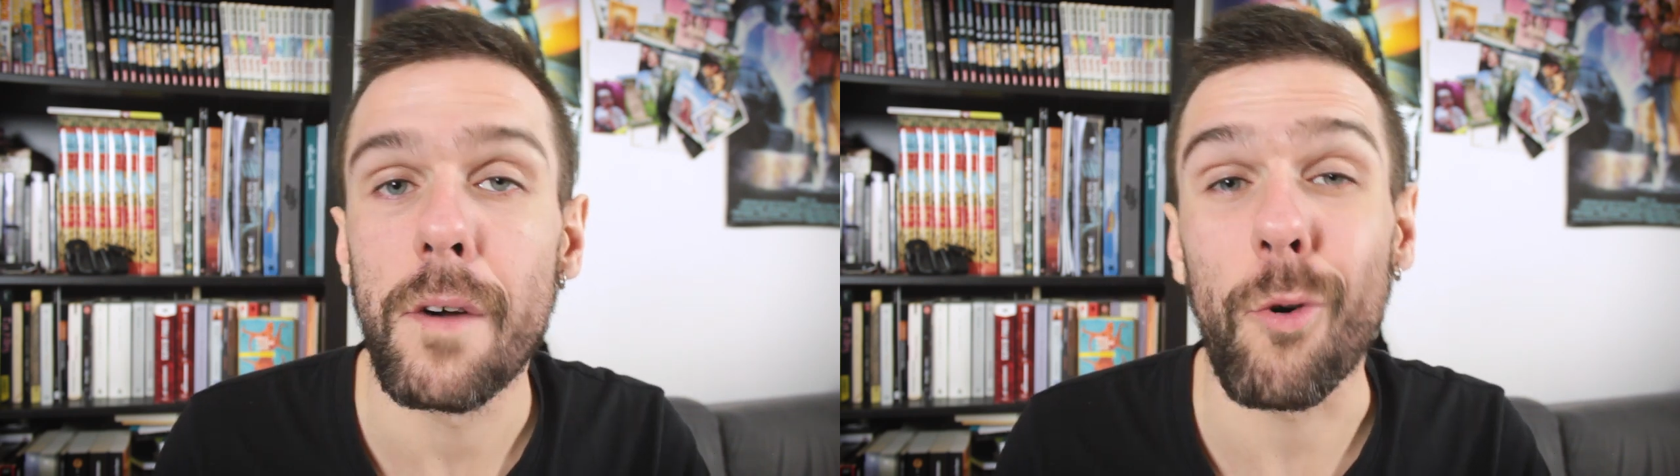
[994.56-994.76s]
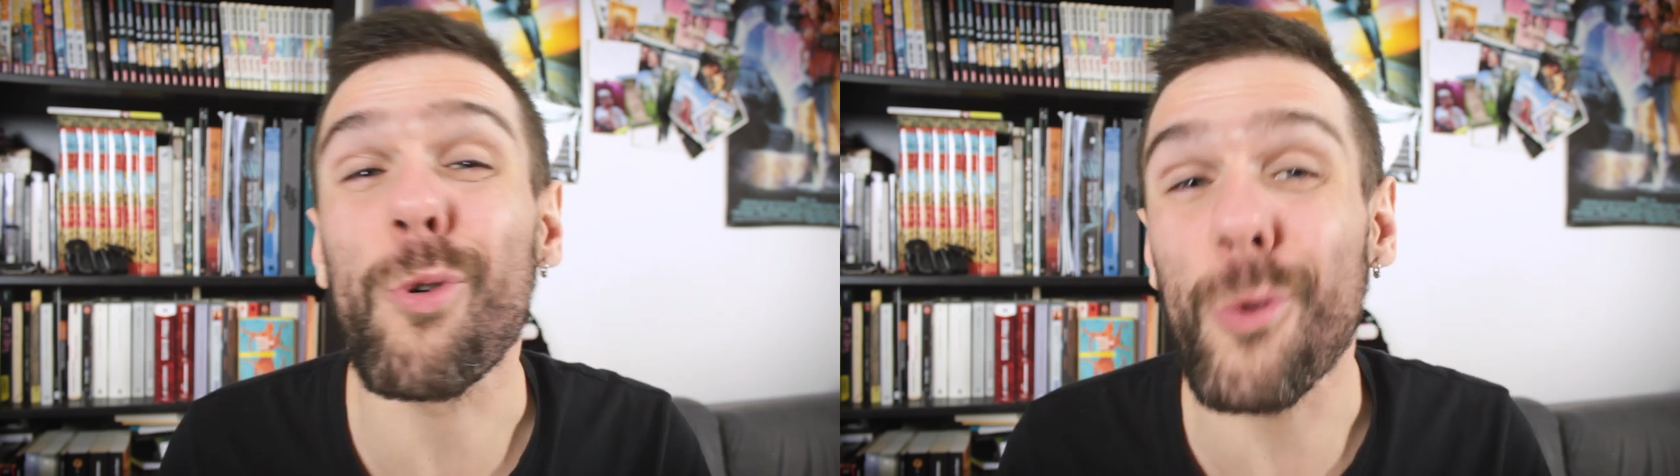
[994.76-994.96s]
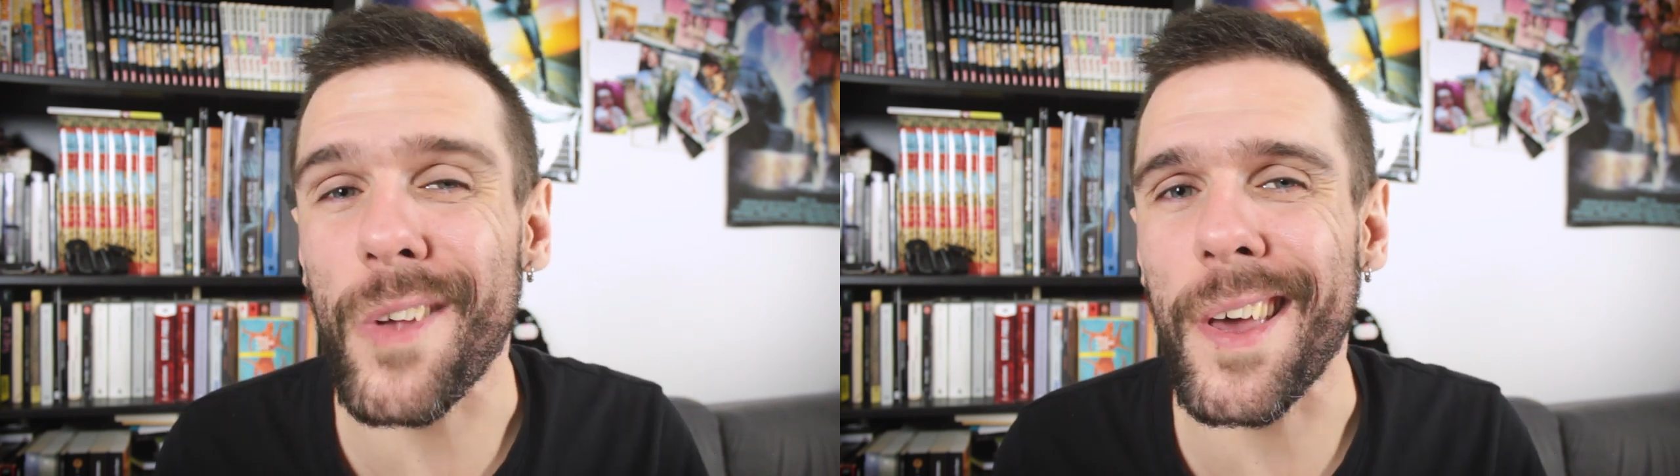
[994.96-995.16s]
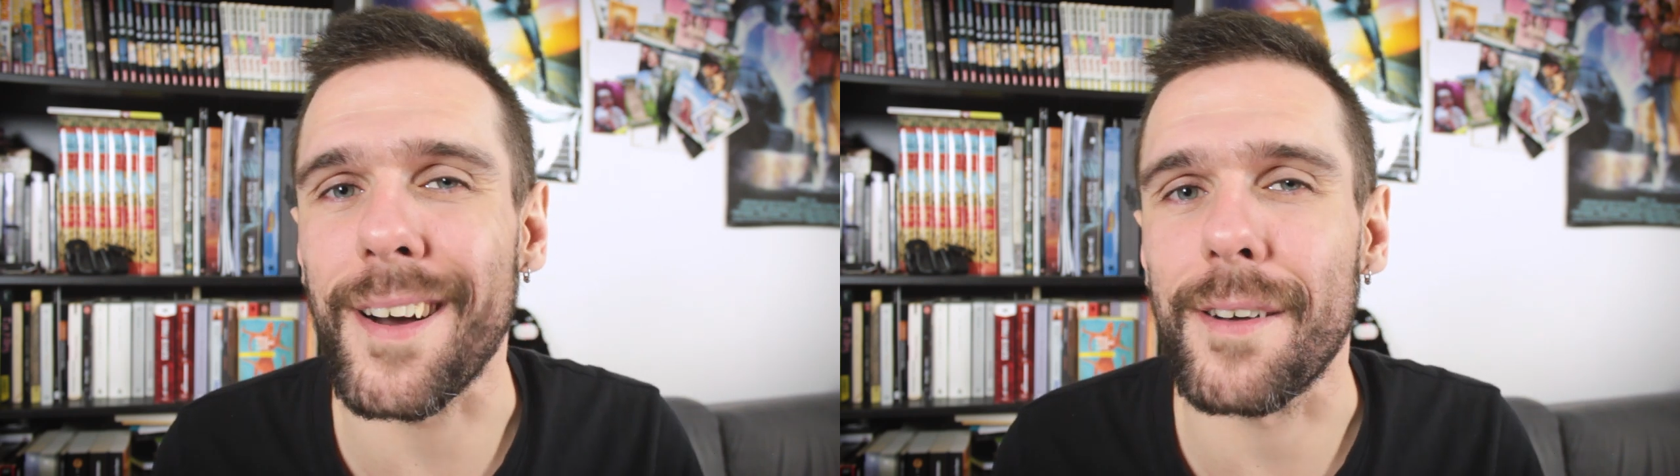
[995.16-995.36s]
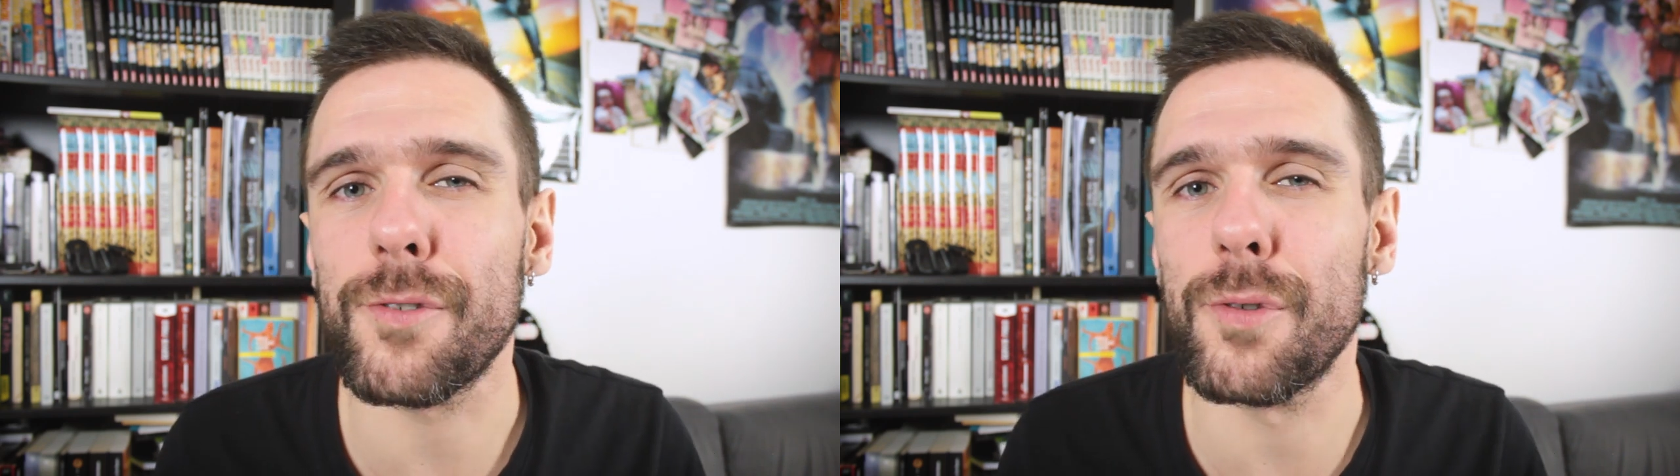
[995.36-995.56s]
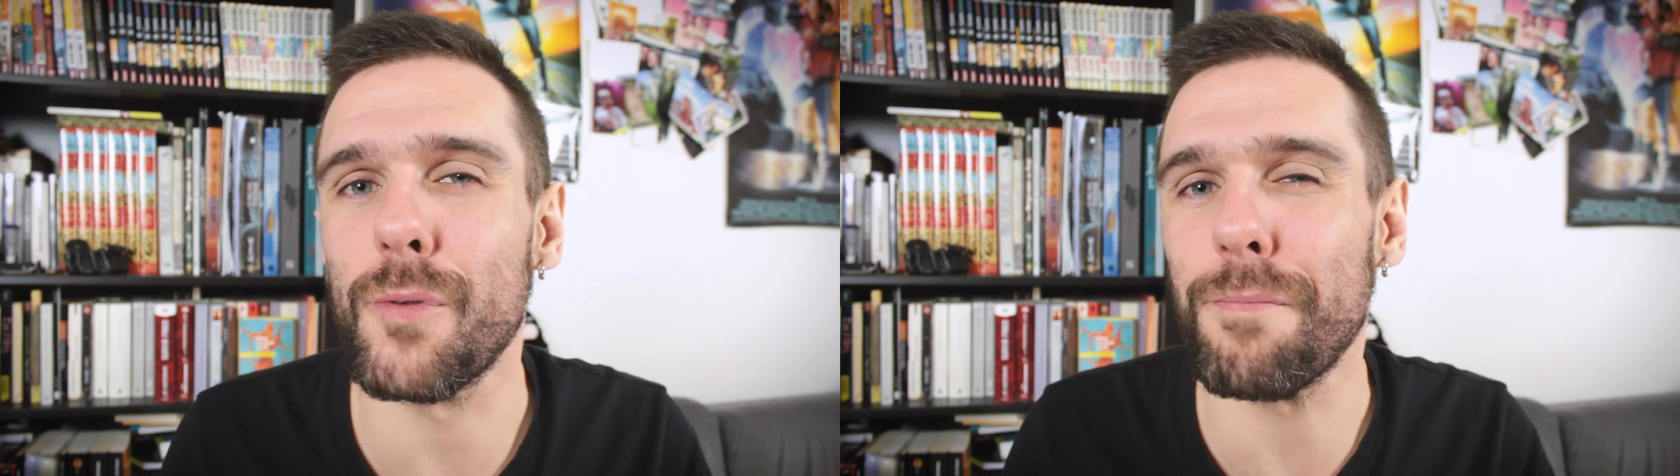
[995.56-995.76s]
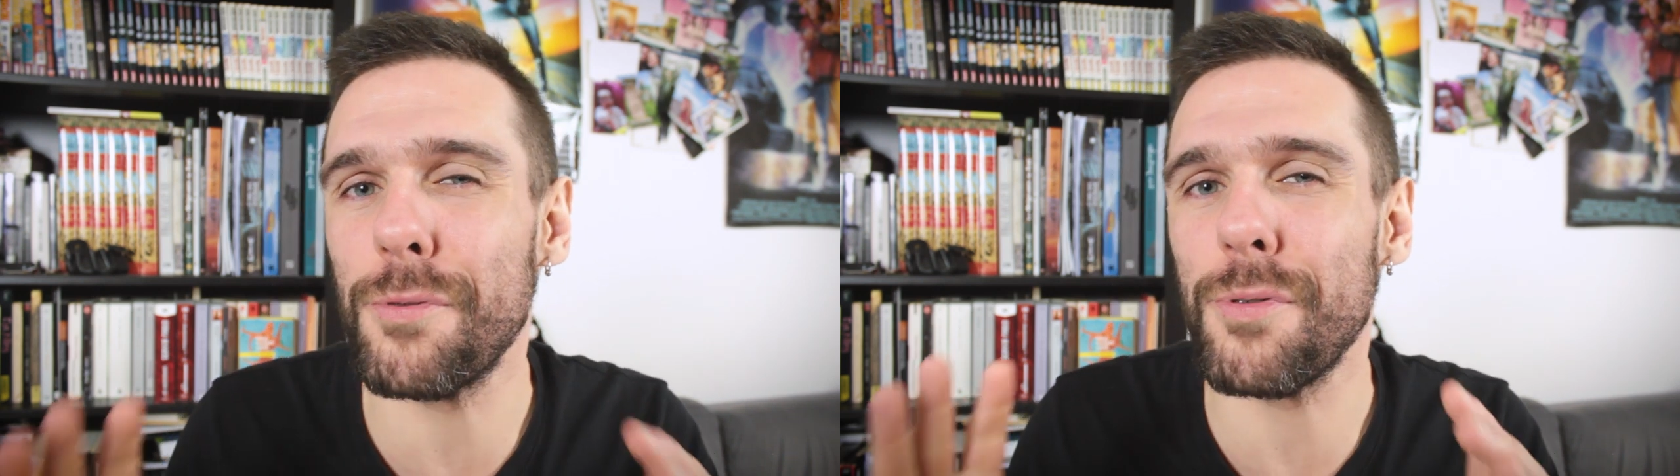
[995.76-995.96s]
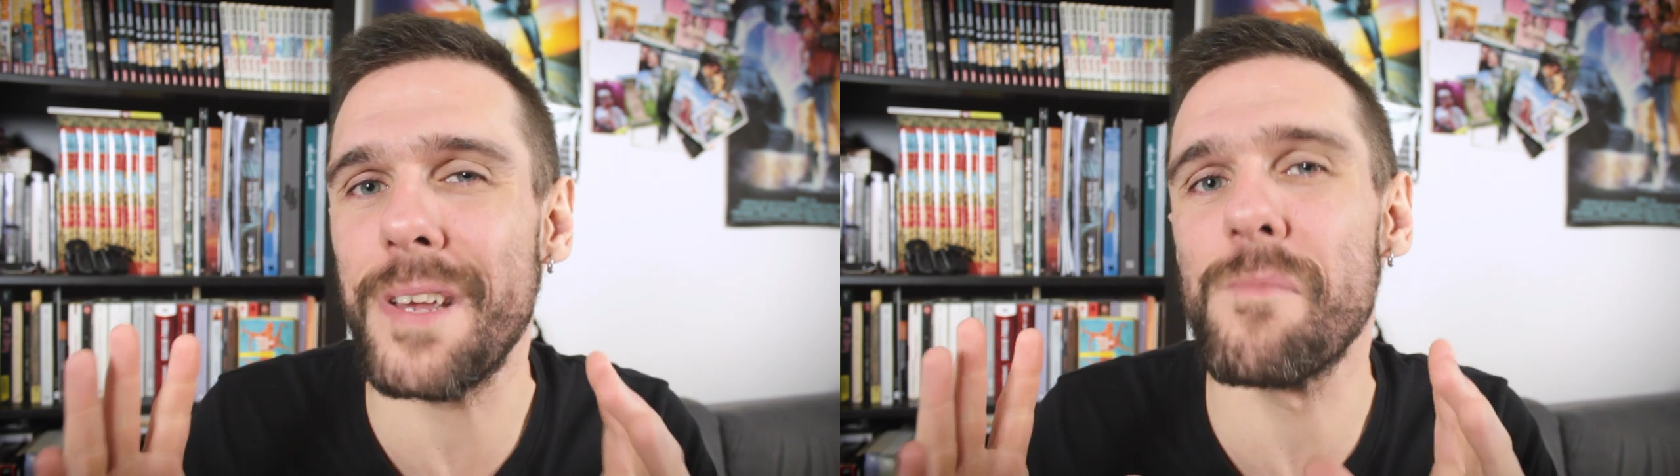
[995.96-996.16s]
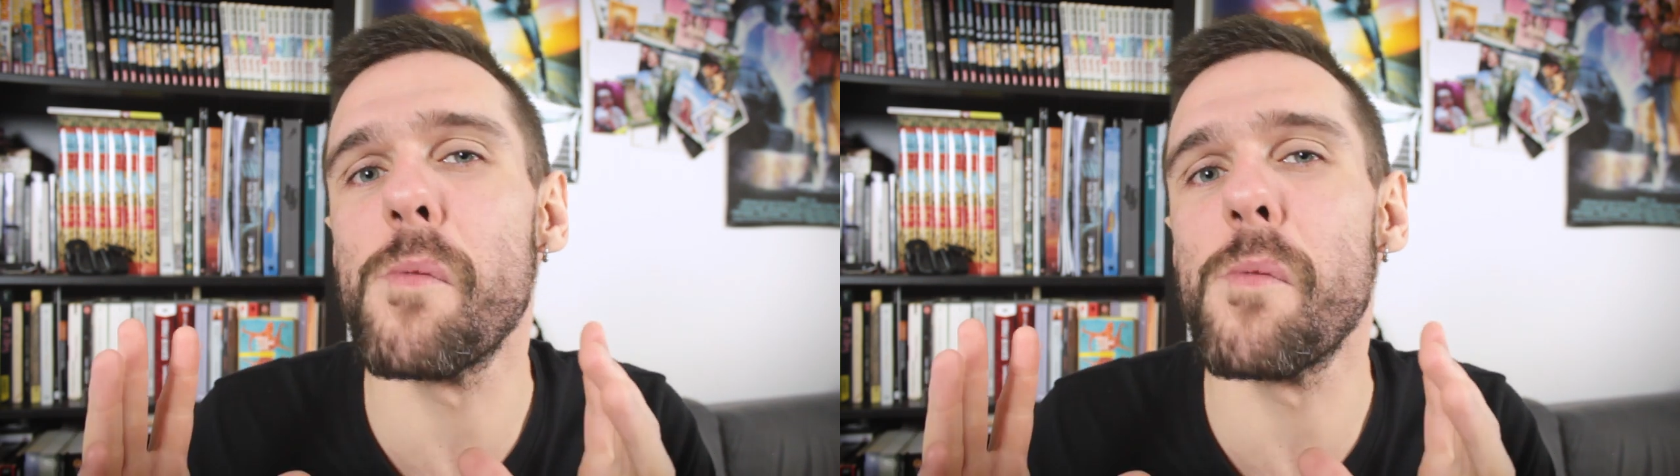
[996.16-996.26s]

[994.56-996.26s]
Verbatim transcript: Au contraire, ce sont plutôt les